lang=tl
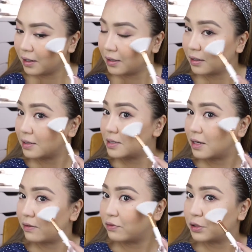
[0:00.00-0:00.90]
ha.
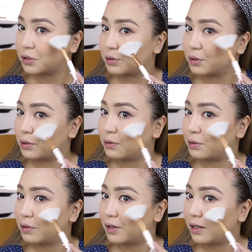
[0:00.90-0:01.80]
Kasi for sure yung
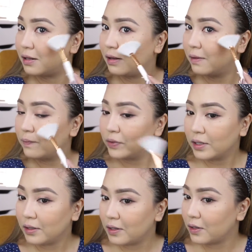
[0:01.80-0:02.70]
oil,
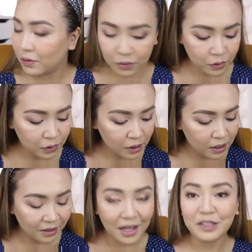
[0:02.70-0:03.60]
yan na yung
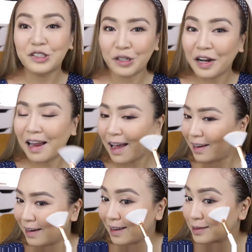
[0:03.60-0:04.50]
natural
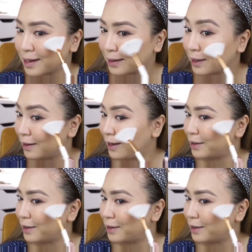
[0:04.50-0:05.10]
highlight natin